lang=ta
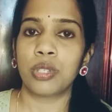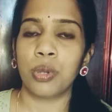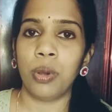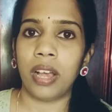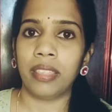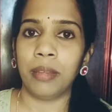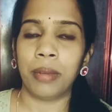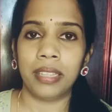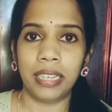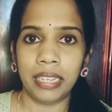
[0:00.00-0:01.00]
ஸோ அந்த
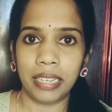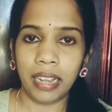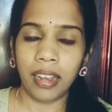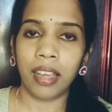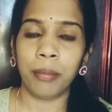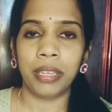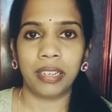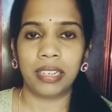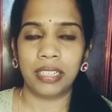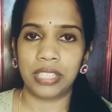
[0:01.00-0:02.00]
மாதிரி இல்லாமல்
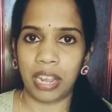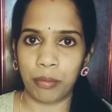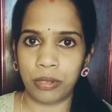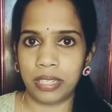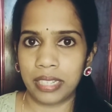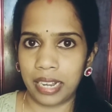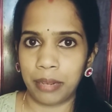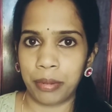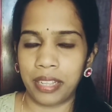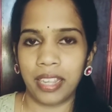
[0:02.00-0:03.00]
இருக்கிற ஷாம்பூஸை
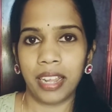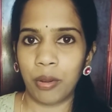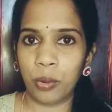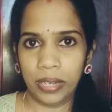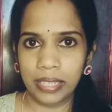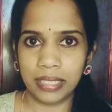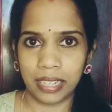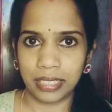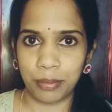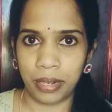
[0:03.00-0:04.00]
செலக்ட் பண்ணி தான் நான் உங்களுக்கு
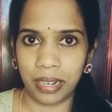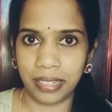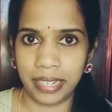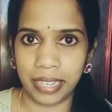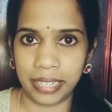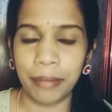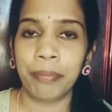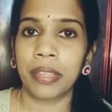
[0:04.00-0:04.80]
சஜஸ்ட் பண்ணலான்னு நினைக்கிறேன்